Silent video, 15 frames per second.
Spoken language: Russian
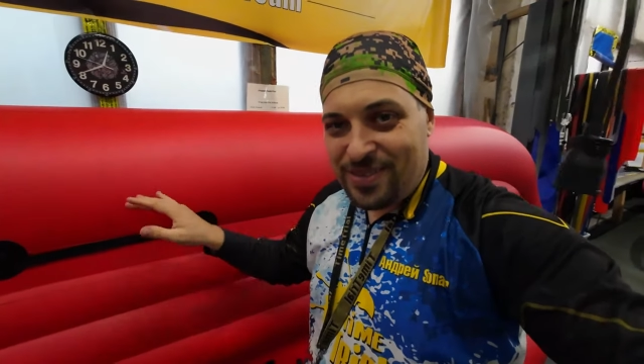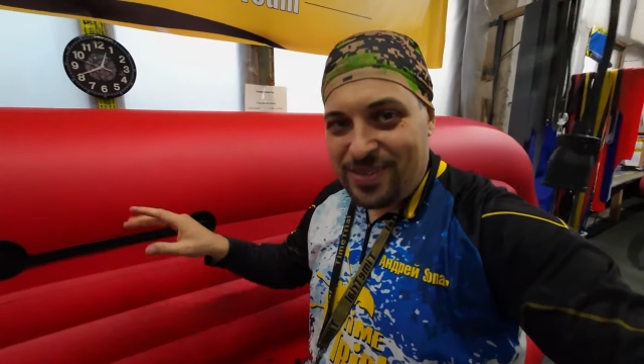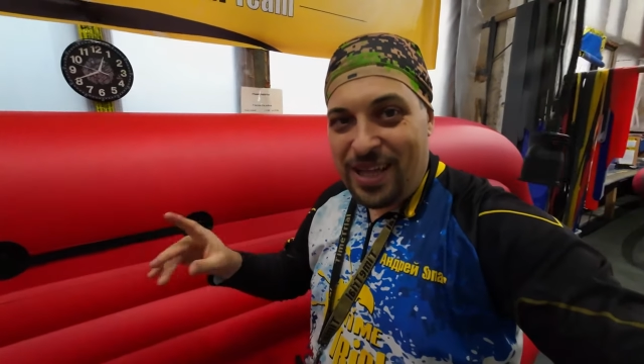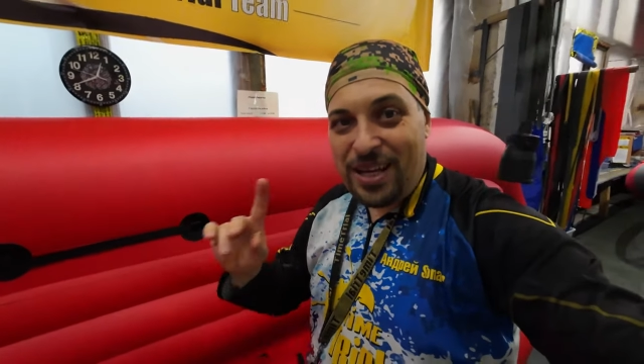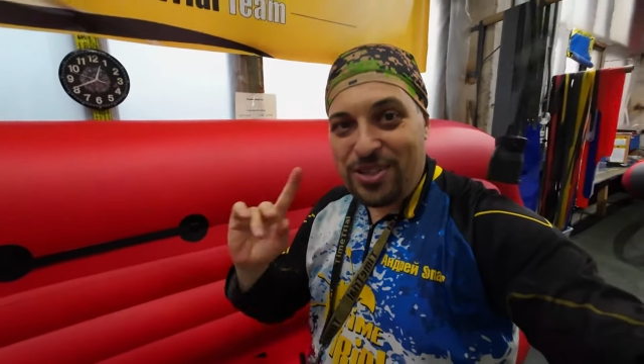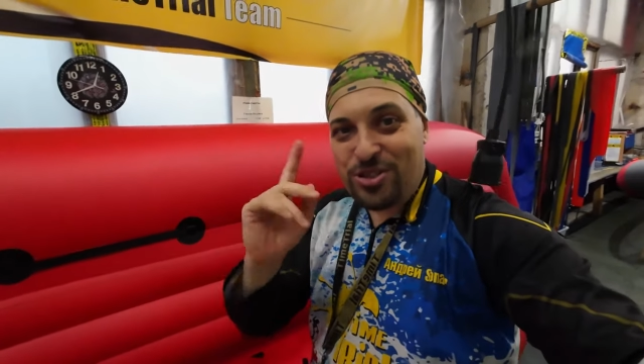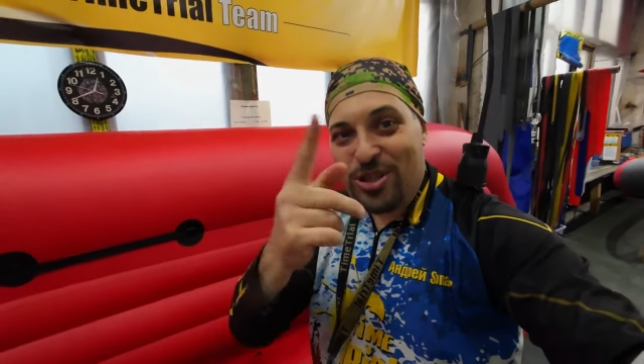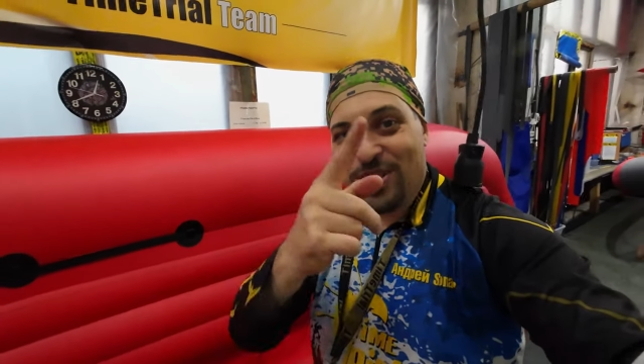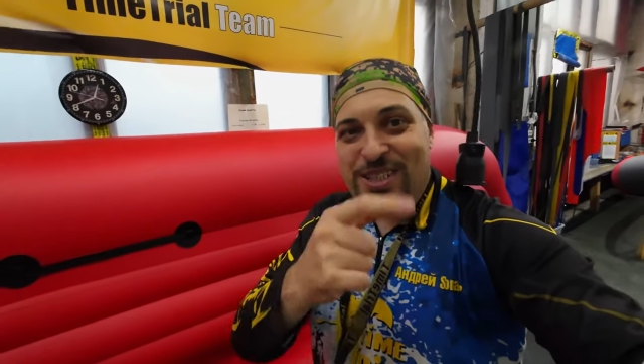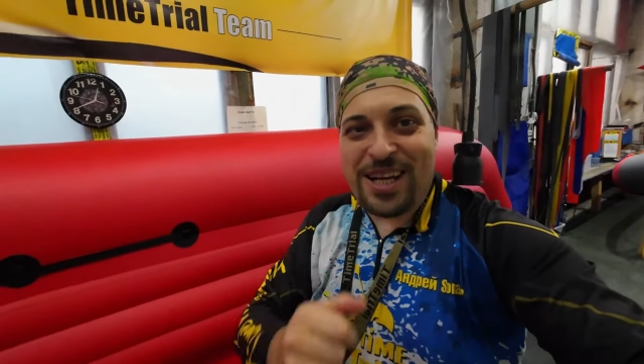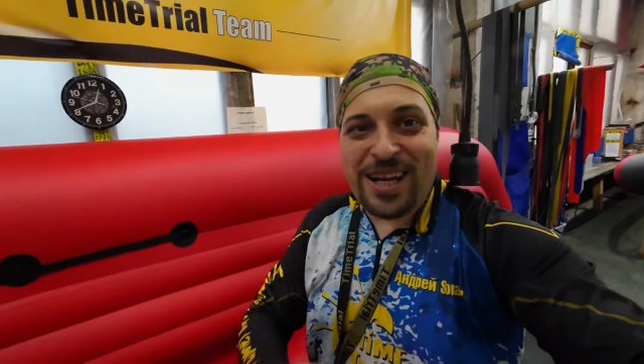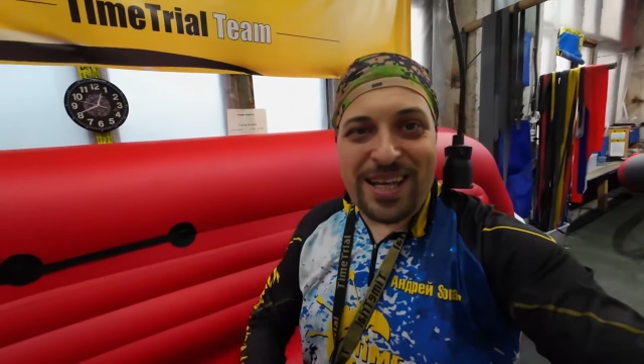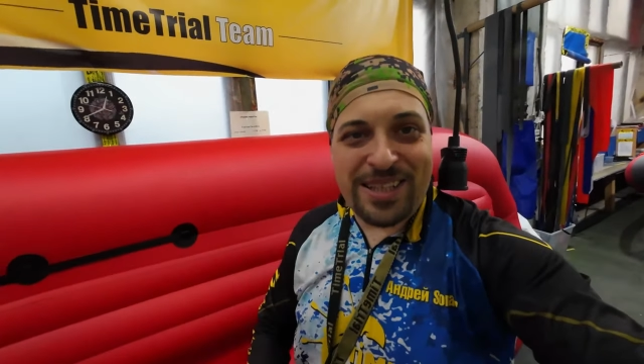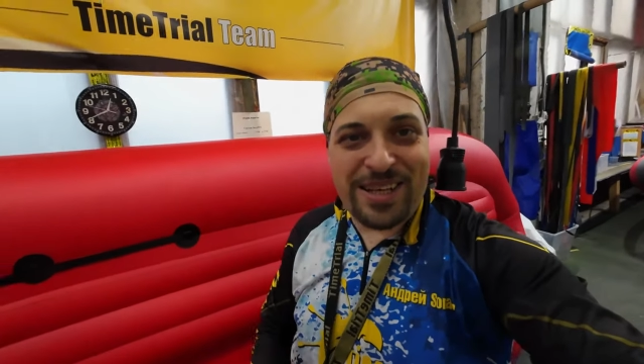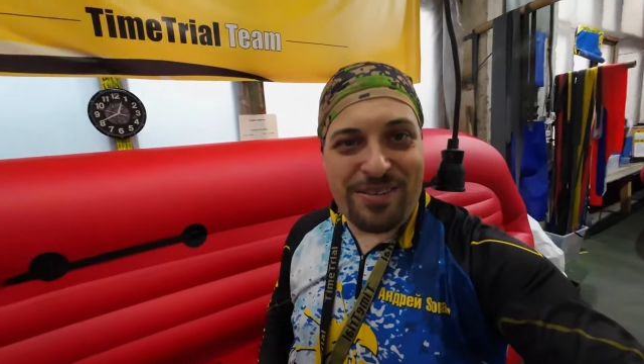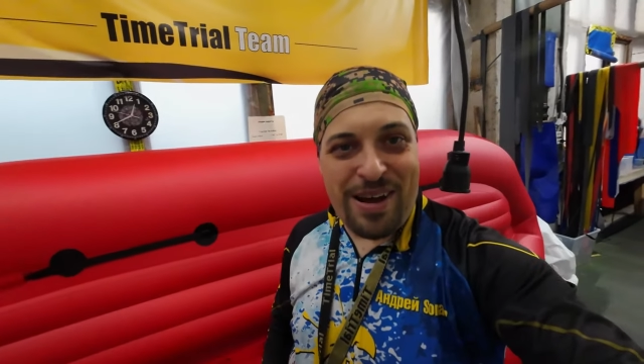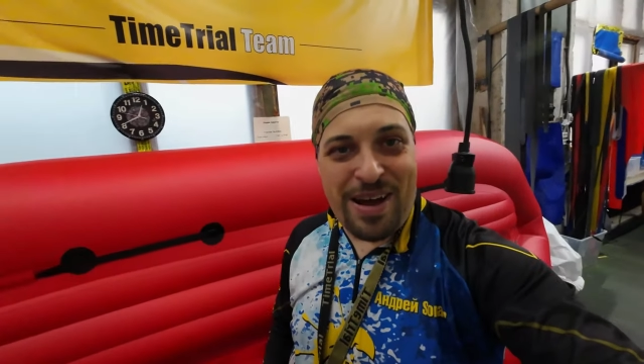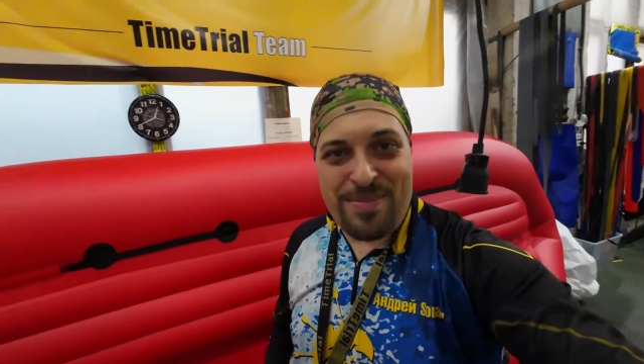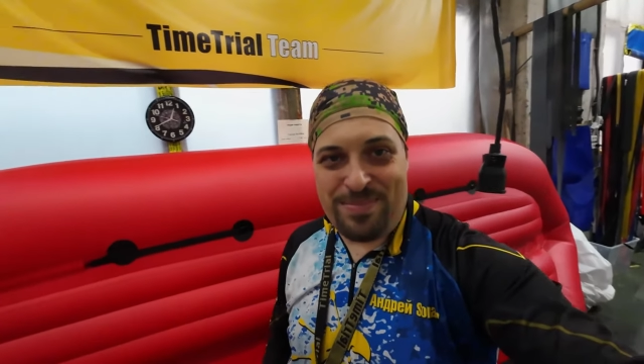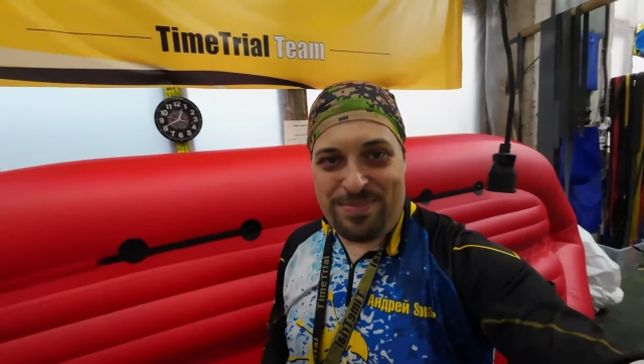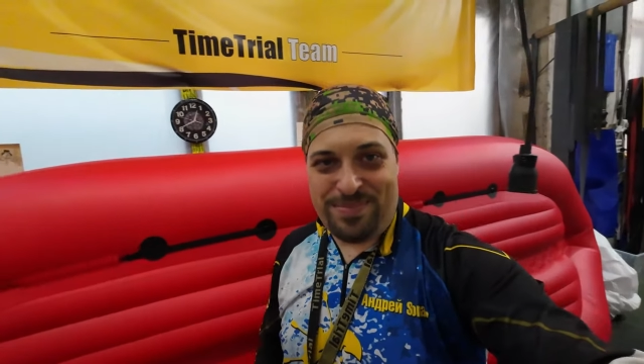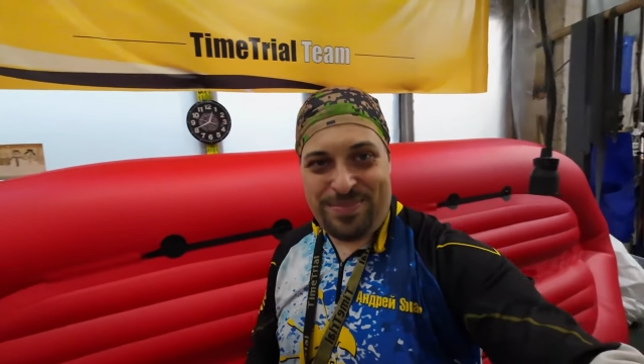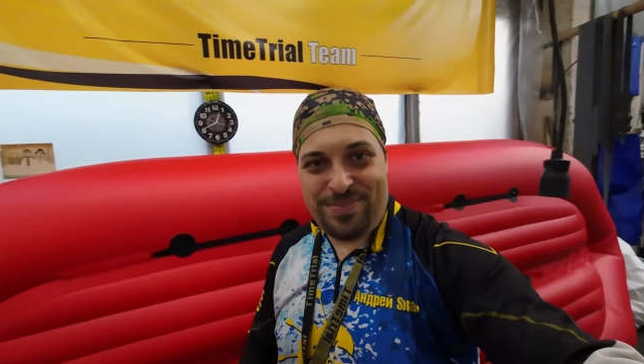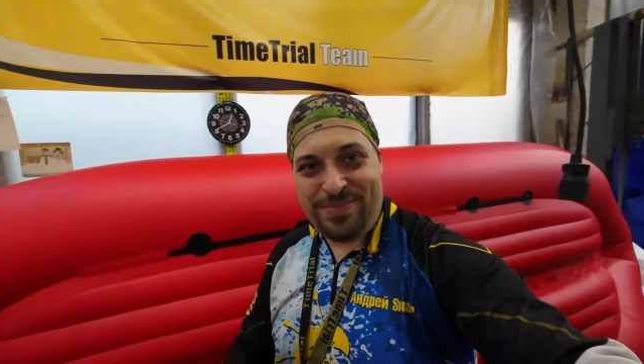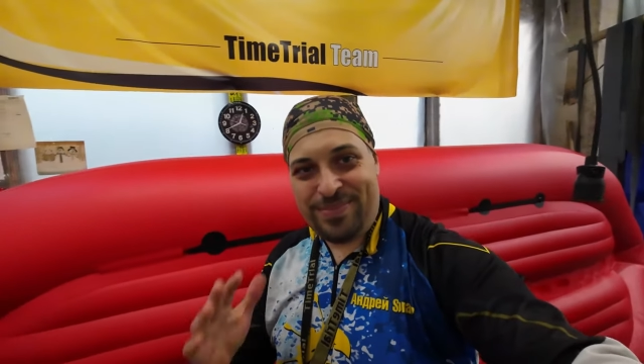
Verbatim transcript: Так что это загадка вам,